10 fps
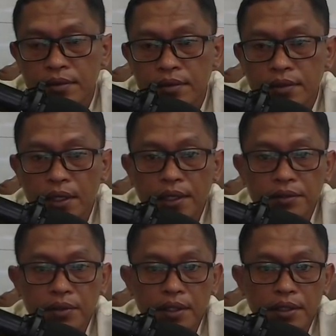Saya
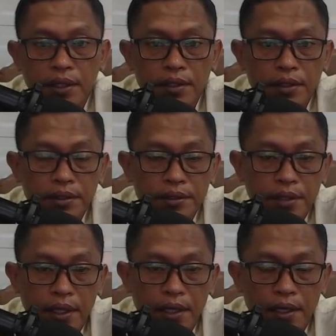juga lihat ini
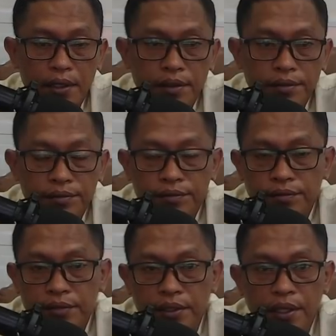sekarang
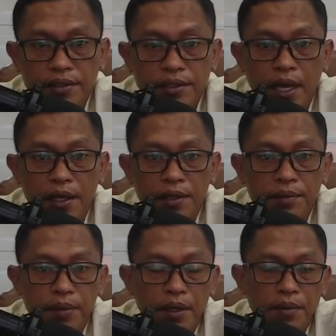saran saya
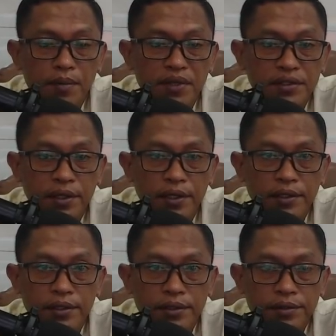kepada Mabes TNI